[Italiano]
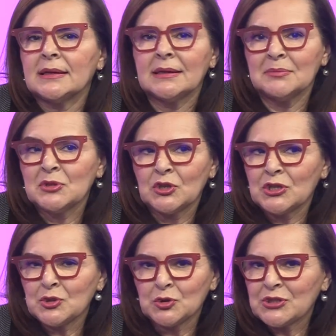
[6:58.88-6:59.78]
eh,
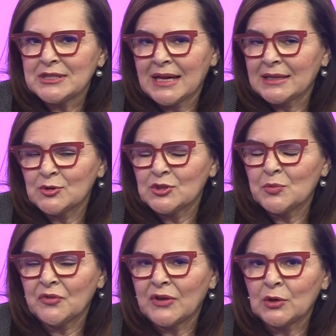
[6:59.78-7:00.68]
bisogna sottostare, non si
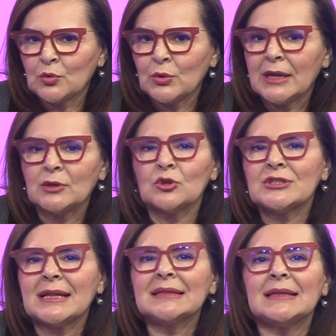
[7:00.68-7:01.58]
può fare nulla,
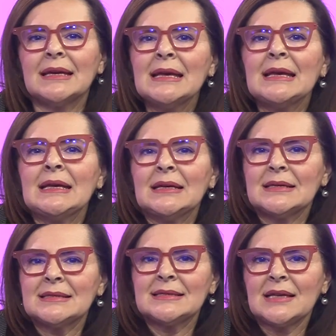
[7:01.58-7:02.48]
nonostante
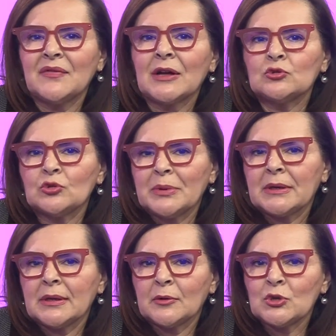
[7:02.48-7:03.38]
eh, si sia fatto
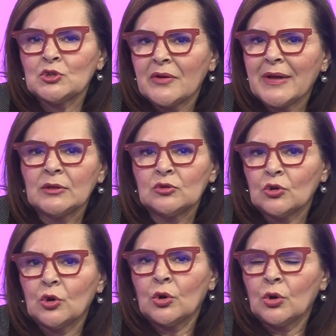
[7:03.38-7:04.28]
per questo
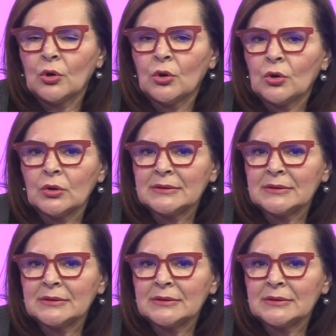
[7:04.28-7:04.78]
evento